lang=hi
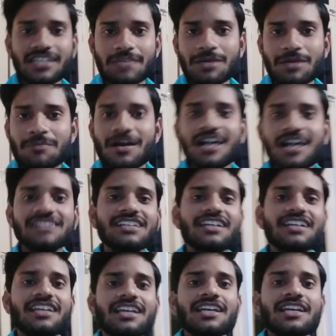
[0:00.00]
मैं वहां
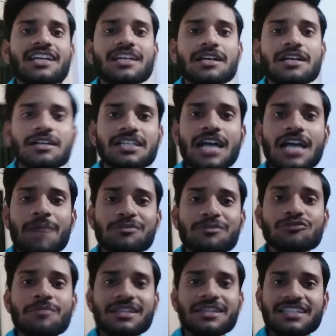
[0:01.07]
जाके यहाँ पे जो
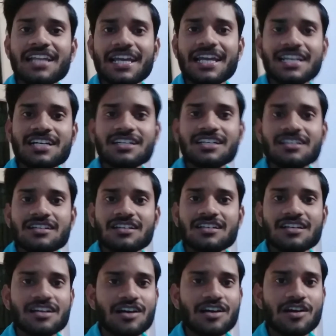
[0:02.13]
मंदिर है ना
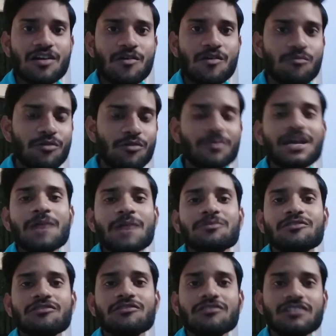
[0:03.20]
वो भी आपको
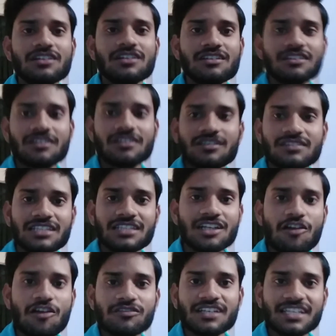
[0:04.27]

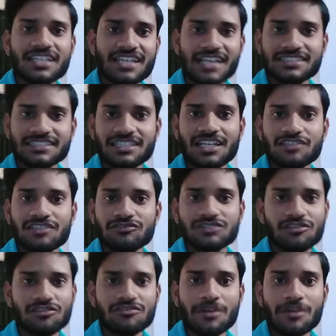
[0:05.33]
दिखाऊंगा कि कैसे गया तो चलो अब